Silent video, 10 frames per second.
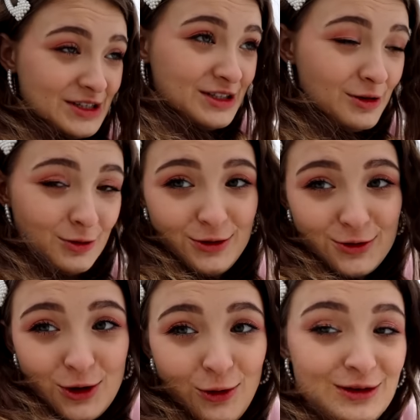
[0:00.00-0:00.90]
вышли на
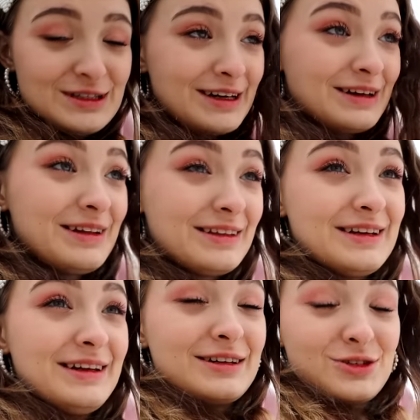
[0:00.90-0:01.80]
улицу, на улице
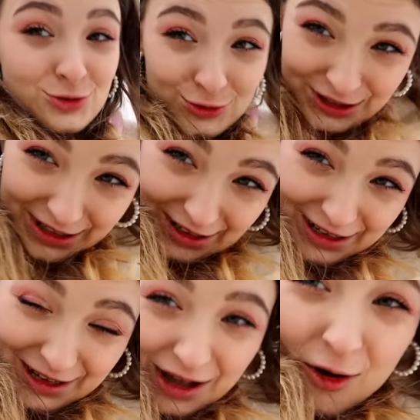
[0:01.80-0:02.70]
холодрыга жуткая.
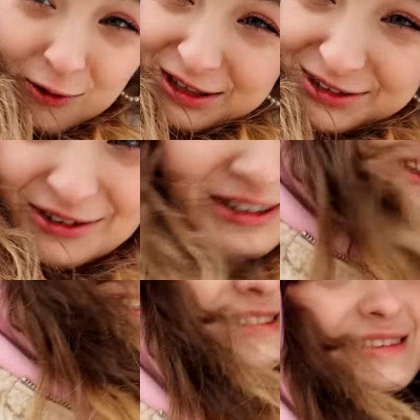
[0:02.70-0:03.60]
Очень
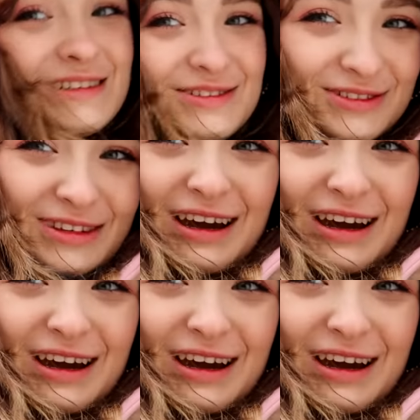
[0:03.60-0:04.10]
хочется сделать вот